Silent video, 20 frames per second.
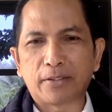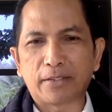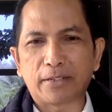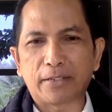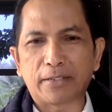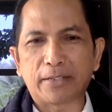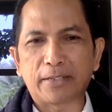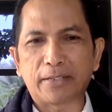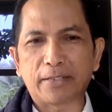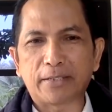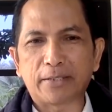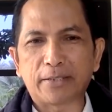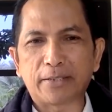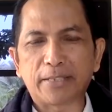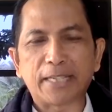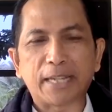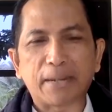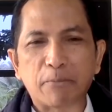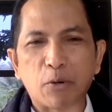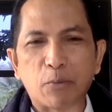eh,
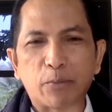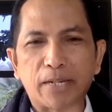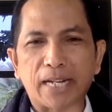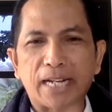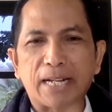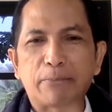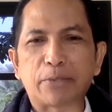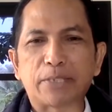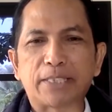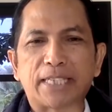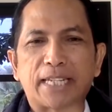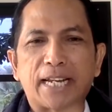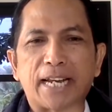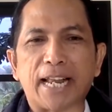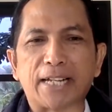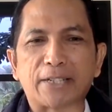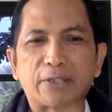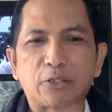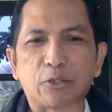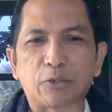tidak mau menanggapi secara
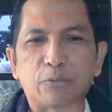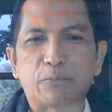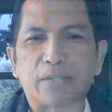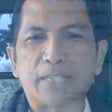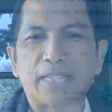langsung